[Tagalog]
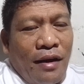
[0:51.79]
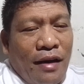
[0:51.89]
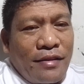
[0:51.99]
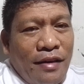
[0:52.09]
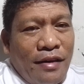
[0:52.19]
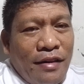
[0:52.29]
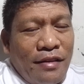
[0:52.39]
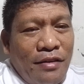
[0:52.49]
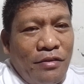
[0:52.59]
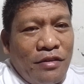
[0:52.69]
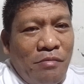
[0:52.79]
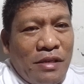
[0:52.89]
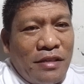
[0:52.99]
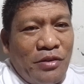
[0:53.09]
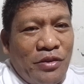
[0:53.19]
At nakarating doon si
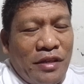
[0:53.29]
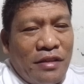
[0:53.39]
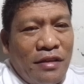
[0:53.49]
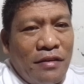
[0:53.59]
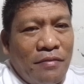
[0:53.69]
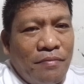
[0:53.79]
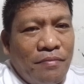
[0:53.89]
Basti Duterte.